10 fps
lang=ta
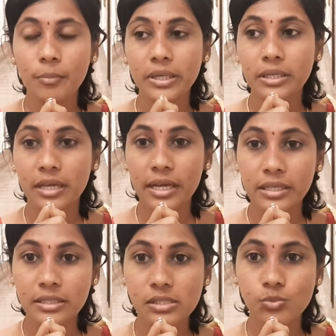பட்
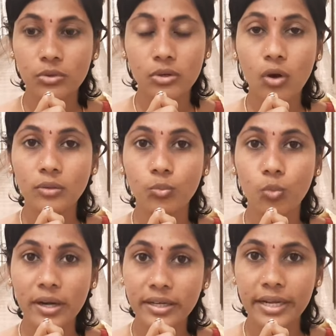இட் இஸ் நாட்
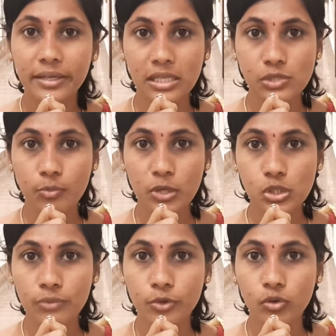ஒன் டே
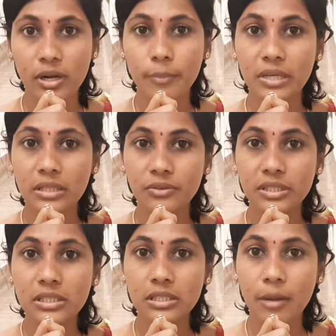டிரான்ஸ்ஃபர்மேஷன் ப்ரோக்ராம் இது
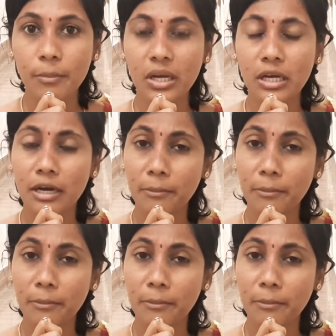வந்து நம்மளை